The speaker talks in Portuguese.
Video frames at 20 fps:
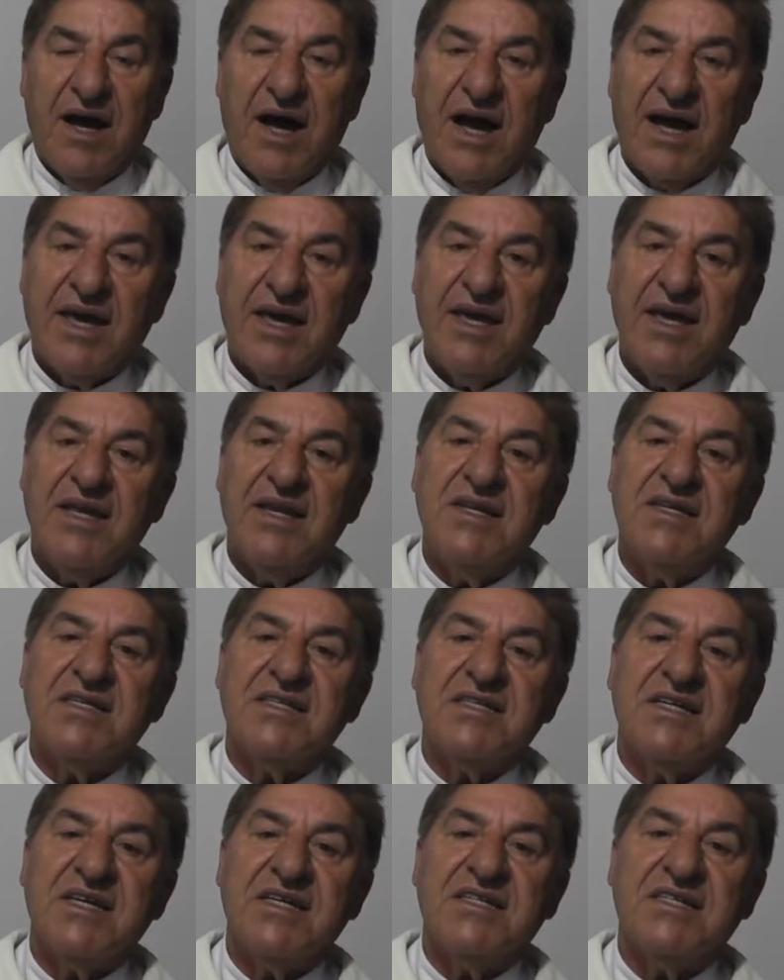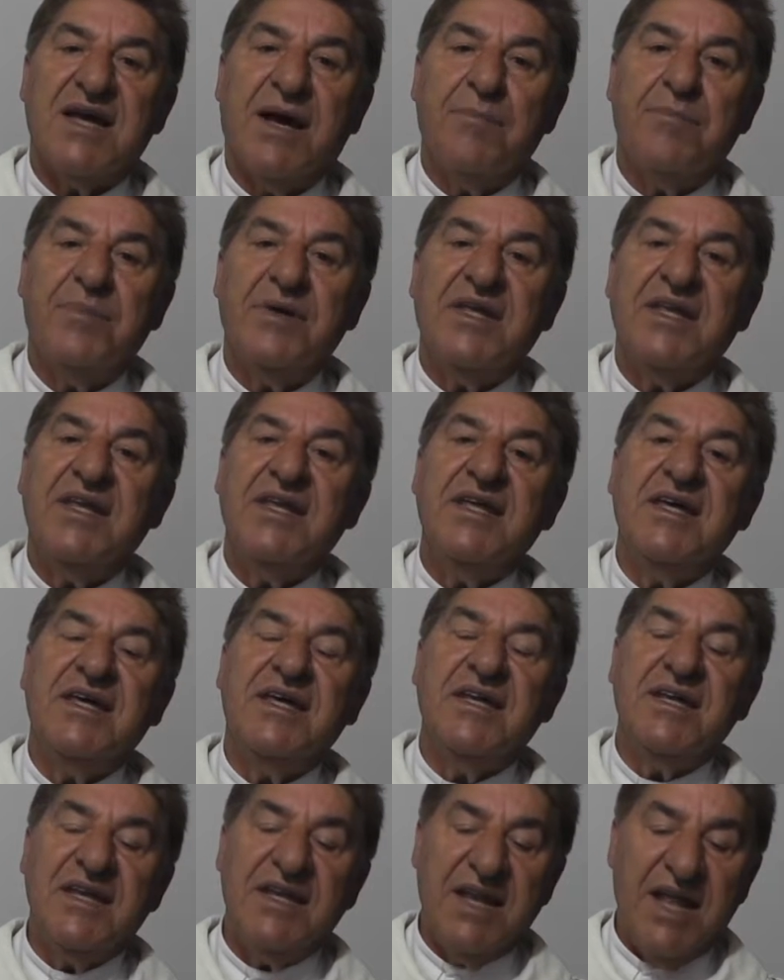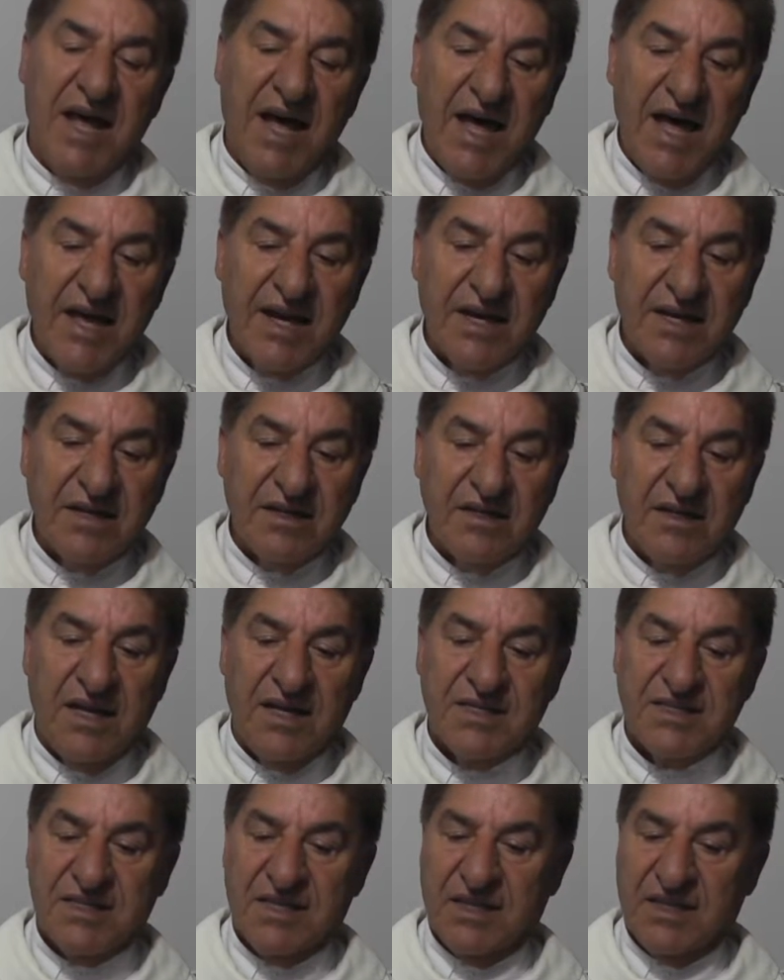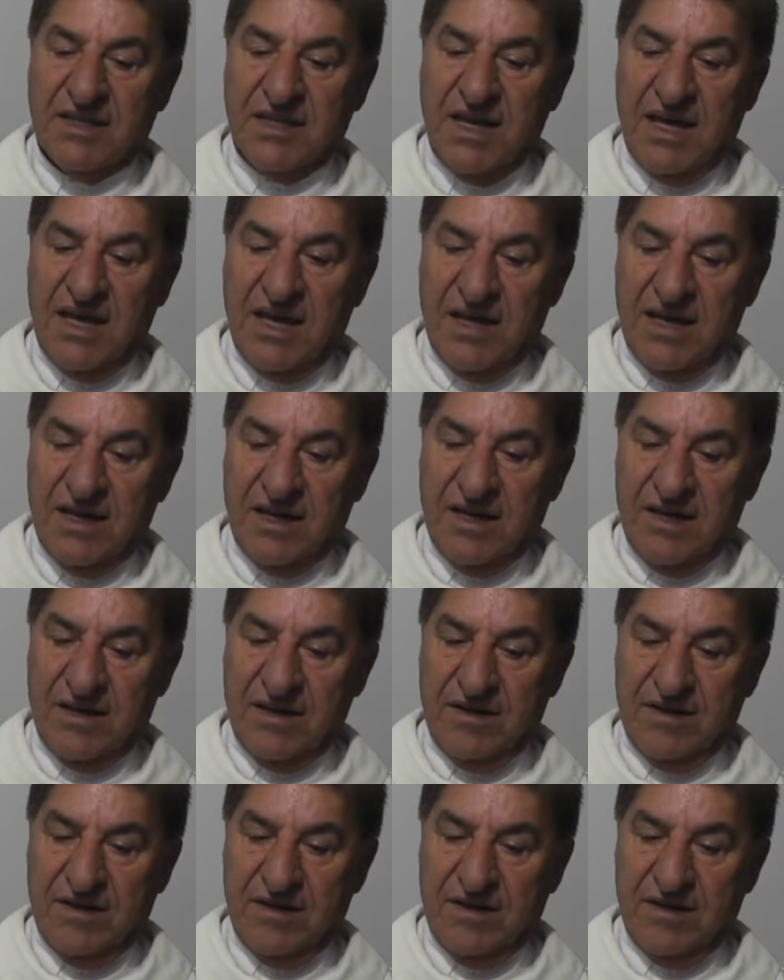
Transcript: aqueles que já peregrinaram nesta terra